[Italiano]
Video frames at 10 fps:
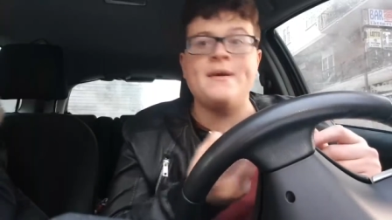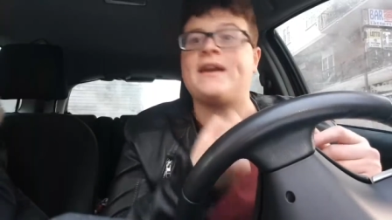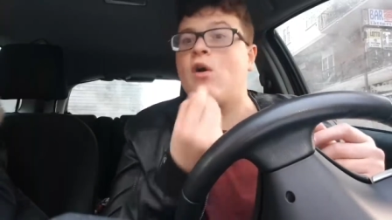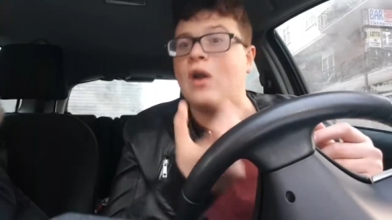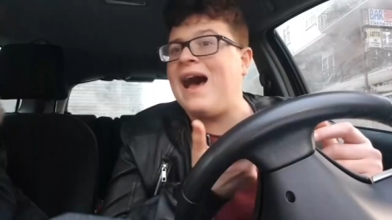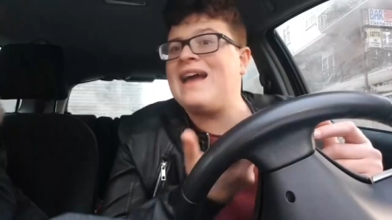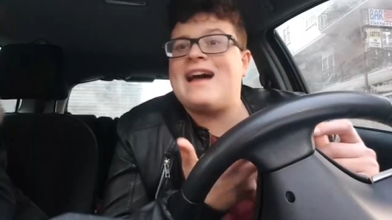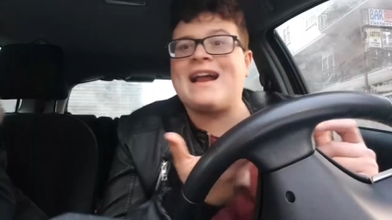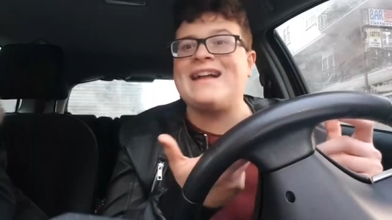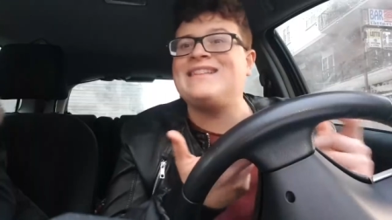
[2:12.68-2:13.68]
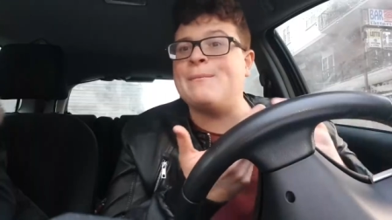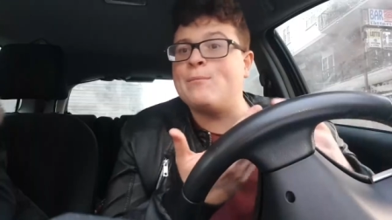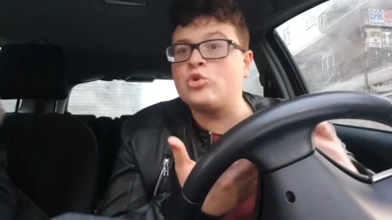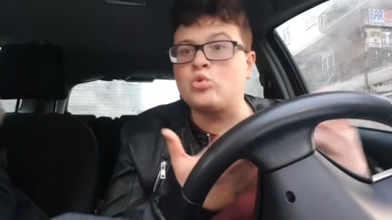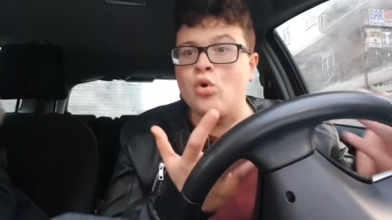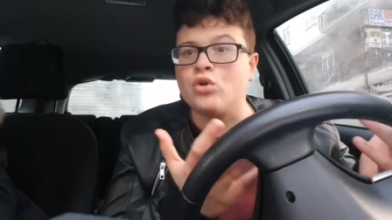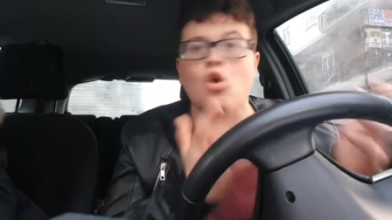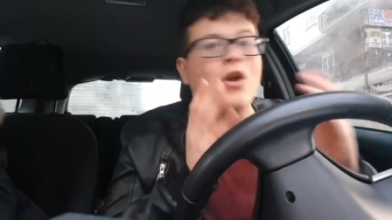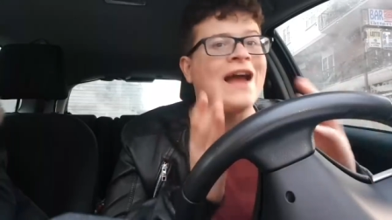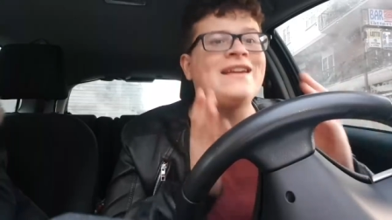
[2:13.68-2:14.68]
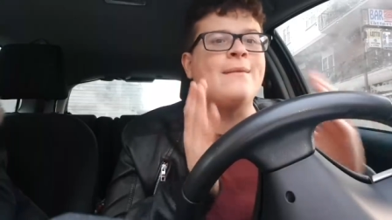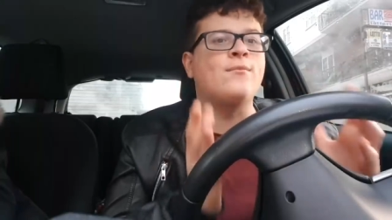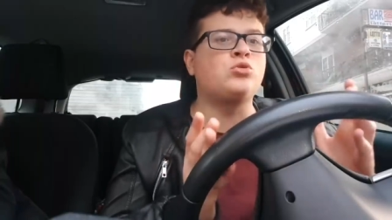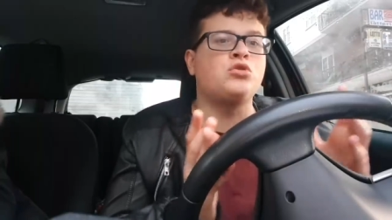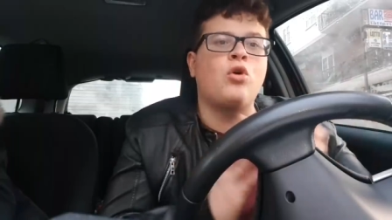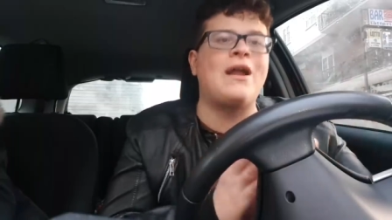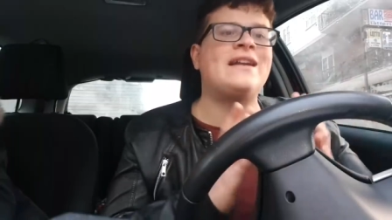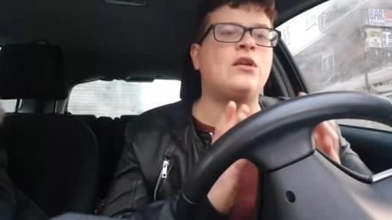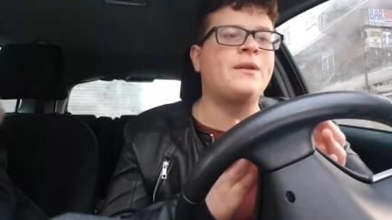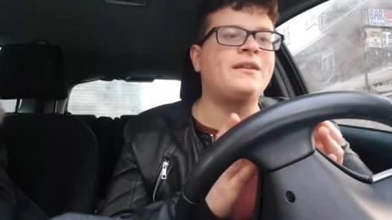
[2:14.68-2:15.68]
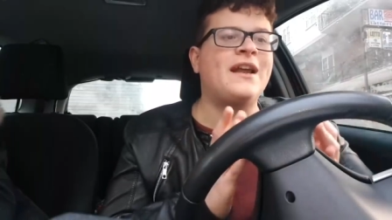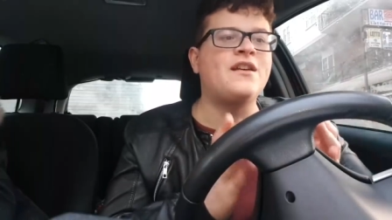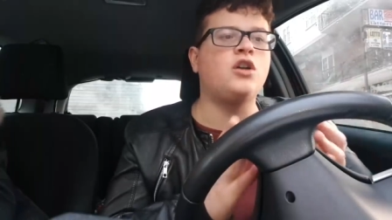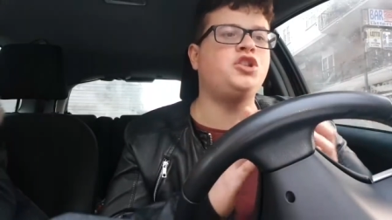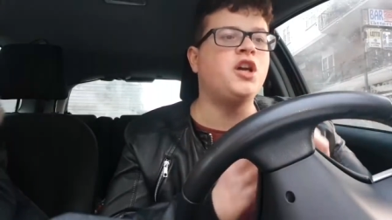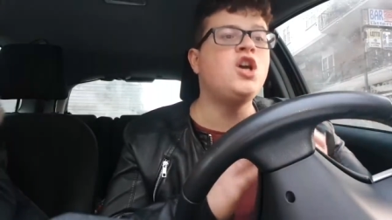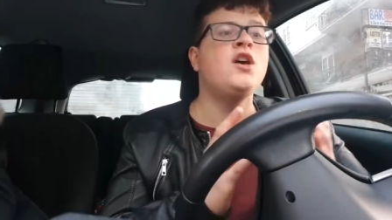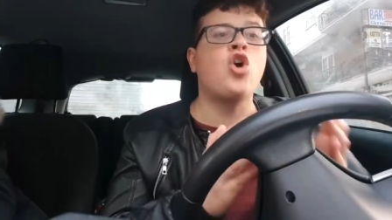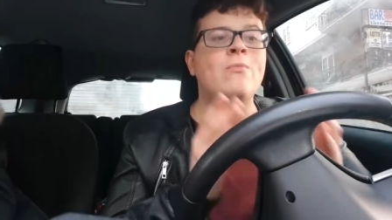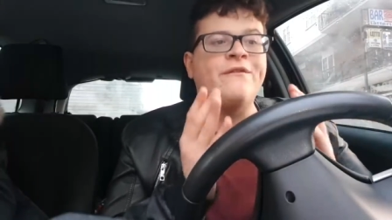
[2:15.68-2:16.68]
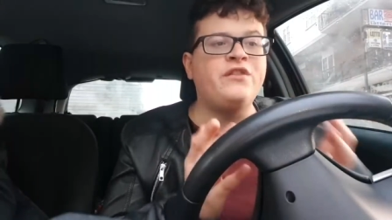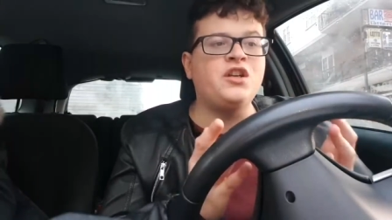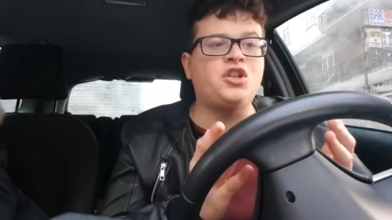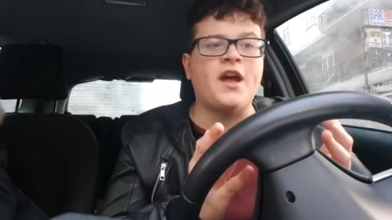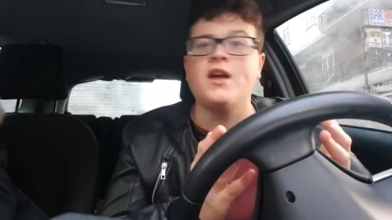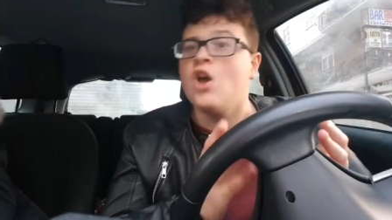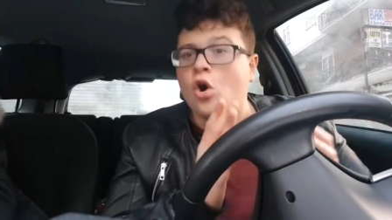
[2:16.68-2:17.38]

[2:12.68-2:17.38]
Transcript: perché Olaina ragazzi è mostruoso, Olaina è mostruoso, Olaina lo prenderei oggi come vice,